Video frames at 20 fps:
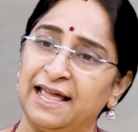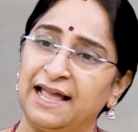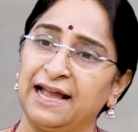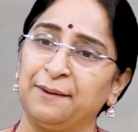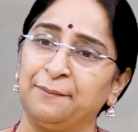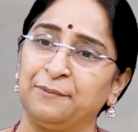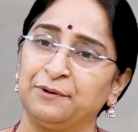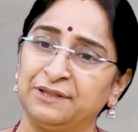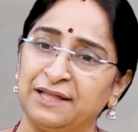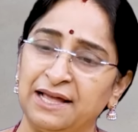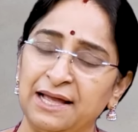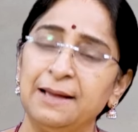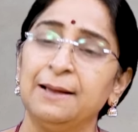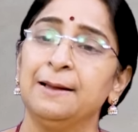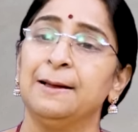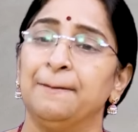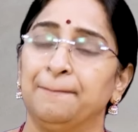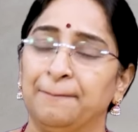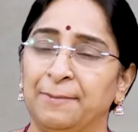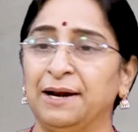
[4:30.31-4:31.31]
లేకపోతే
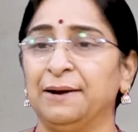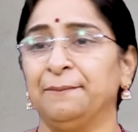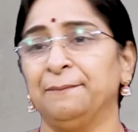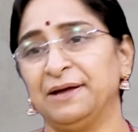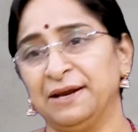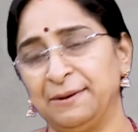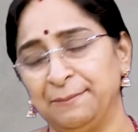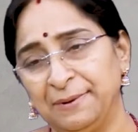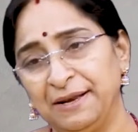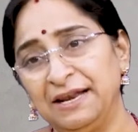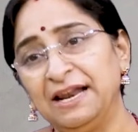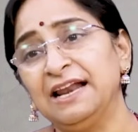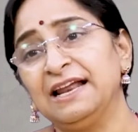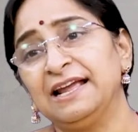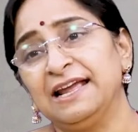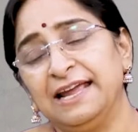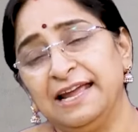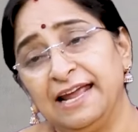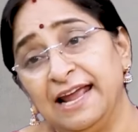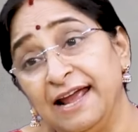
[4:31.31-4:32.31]
మనం మన
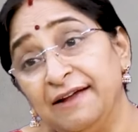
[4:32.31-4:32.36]
పిల్లలకి